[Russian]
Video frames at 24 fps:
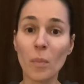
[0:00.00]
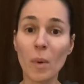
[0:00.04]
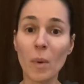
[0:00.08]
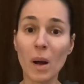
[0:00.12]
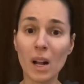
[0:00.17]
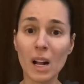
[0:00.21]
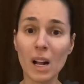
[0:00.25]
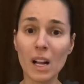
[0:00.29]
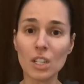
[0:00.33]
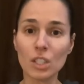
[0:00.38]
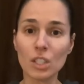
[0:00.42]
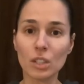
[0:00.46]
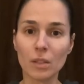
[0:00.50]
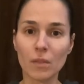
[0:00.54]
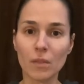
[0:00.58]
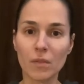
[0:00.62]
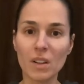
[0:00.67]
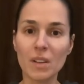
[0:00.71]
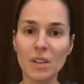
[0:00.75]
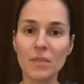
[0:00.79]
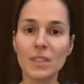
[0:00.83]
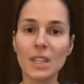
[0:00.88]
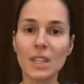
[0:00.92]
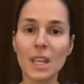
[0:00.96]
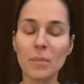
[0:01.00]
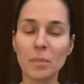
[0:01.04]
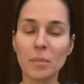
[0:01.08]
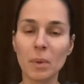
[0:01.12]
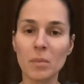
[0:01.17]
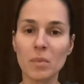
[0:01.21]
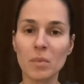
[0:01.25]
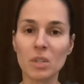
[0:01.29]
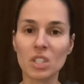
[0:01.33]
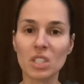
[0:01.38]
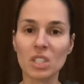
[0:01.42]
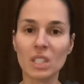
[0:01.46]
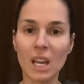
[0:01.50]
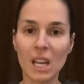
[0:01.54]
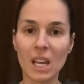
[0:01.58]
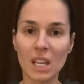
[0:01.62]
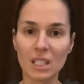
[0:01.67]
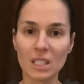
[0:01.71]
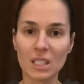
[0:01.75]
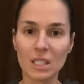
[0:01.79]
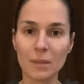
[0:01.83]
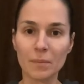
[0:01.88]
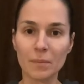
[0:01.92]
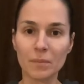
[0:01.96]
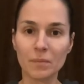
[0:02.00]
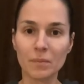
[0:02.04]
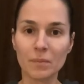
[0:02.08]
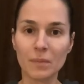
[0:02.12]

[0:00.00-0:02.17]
пока что вы в ней побеждаете.